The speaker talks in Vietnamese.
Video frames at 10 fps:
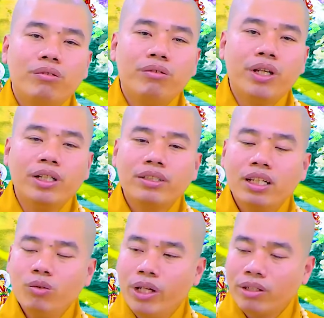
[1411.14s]
giữ
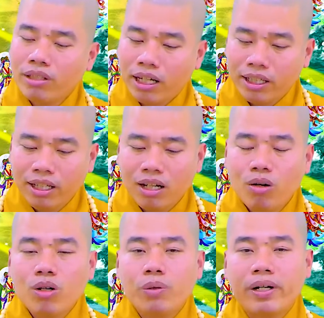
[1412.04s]
tính nguyện cho thật kiên
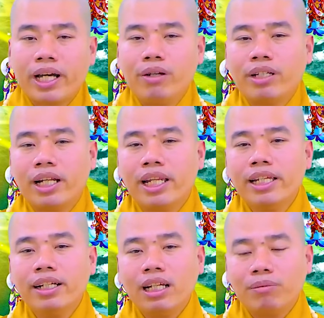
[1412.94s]
cố có vật hiệu này đi
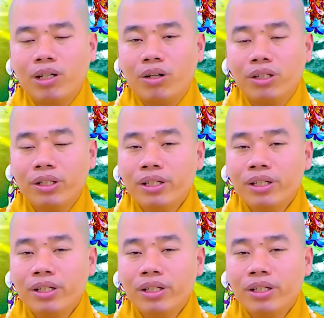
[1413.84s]
đứng nằm ngồi